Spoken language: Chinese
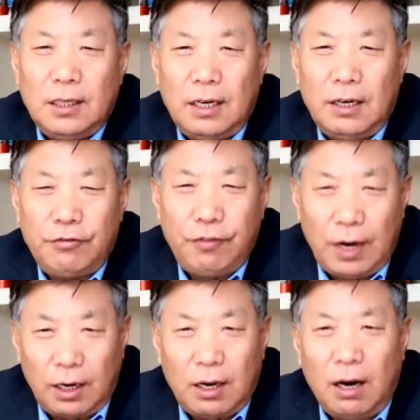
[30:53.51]
啊，
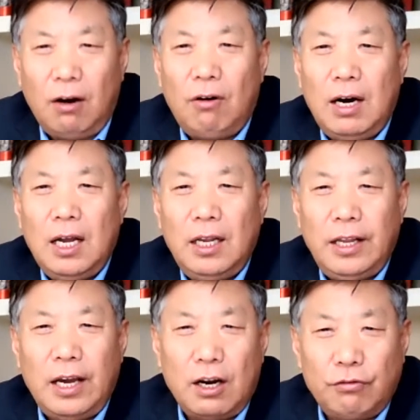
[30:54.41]
反铐啊，
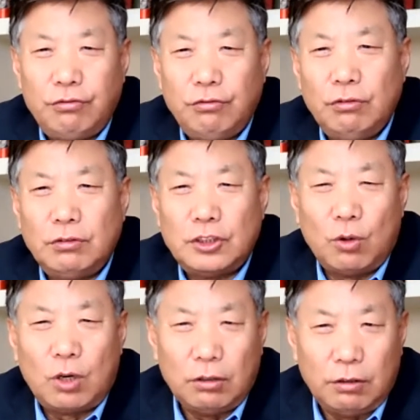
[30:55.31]
两副
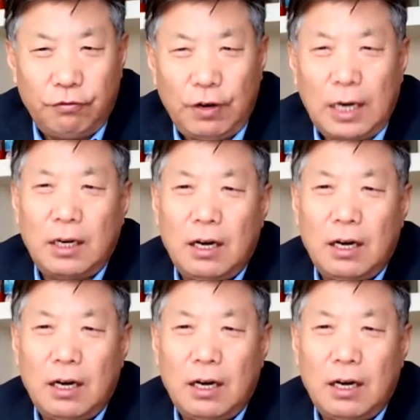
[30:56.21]
手铐的反